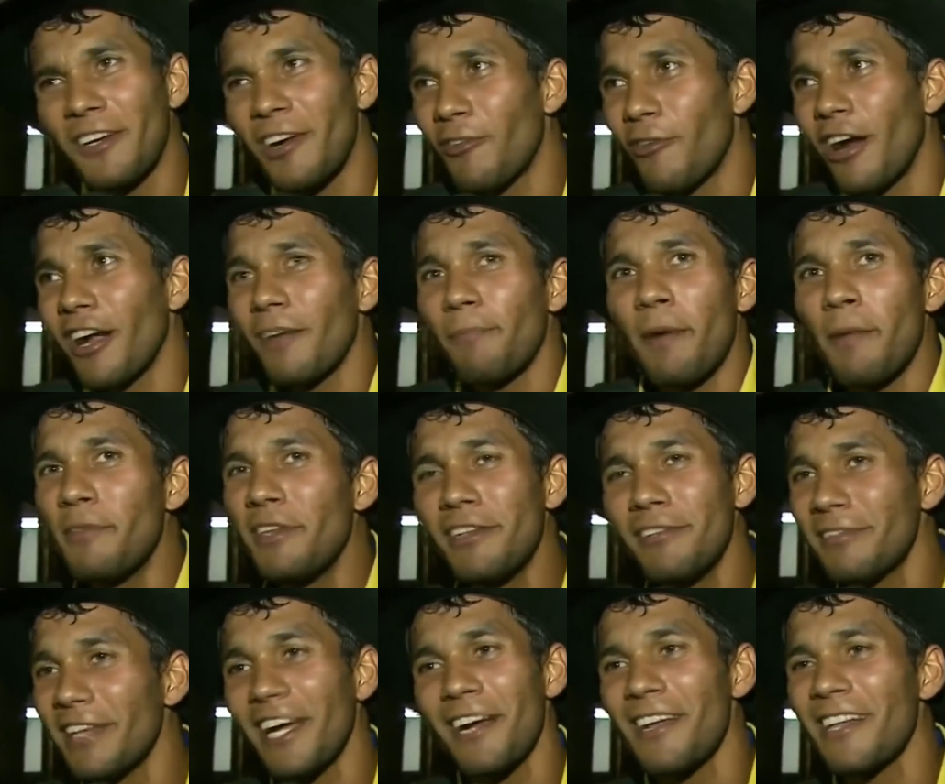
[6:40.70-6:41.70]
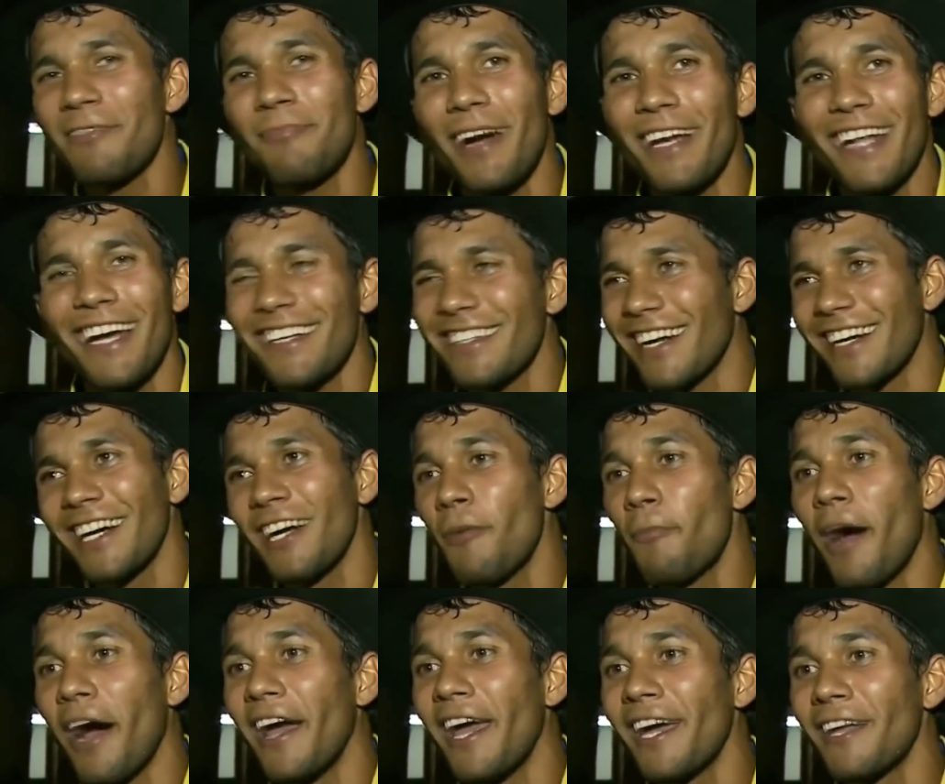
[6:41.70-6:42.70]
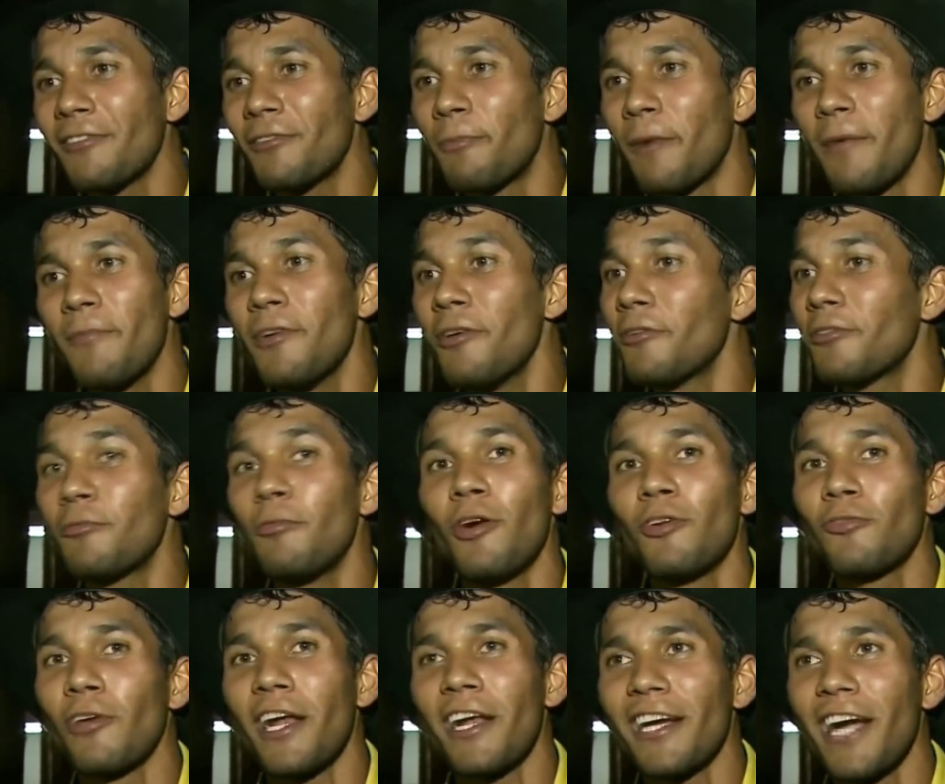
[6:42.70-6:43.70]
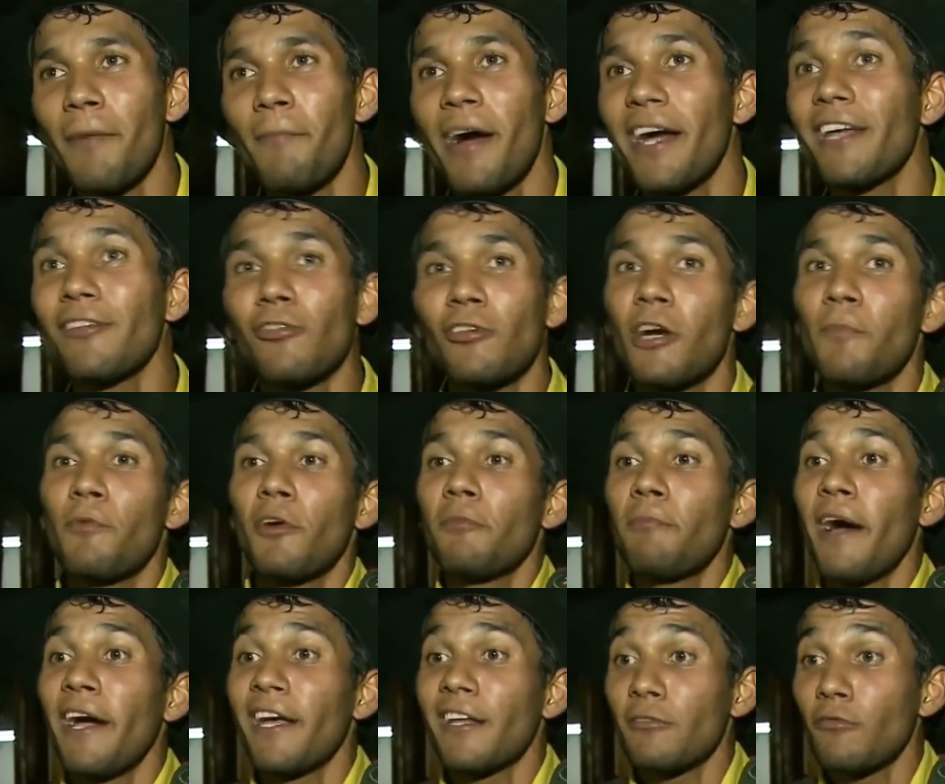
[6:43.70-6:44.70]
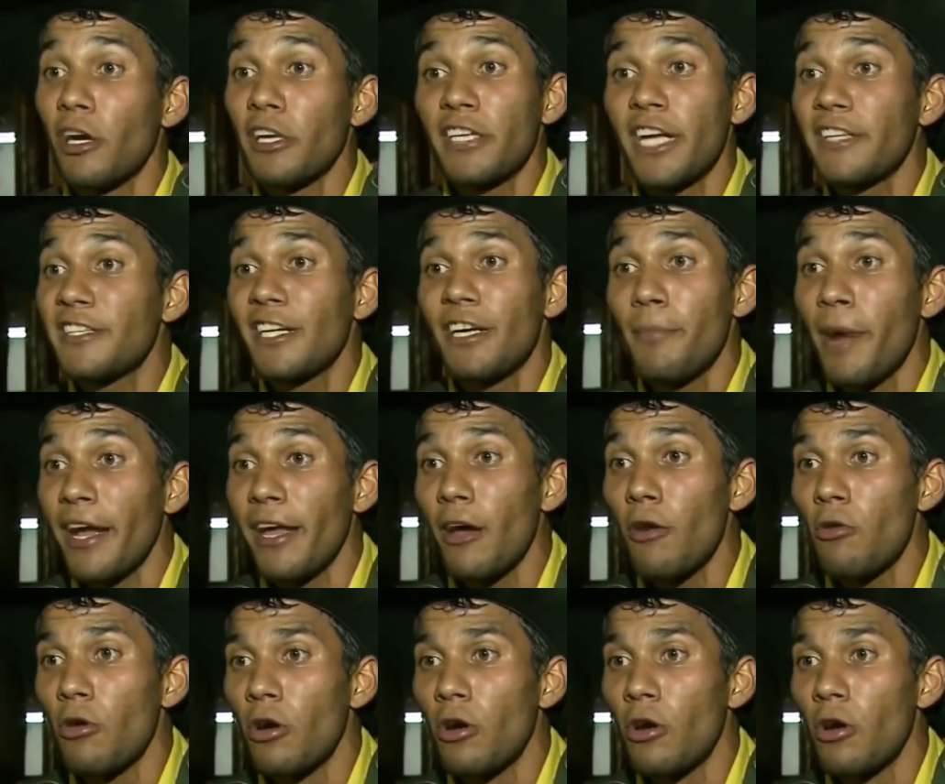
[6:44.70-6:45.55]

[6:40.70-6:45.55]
frente agora, para mim não interessa mais nada, já ganhei o Barreto, para mim o meu sonho era ganhar o Barreto, sou campeão de Barreto, agora ninguém tira mais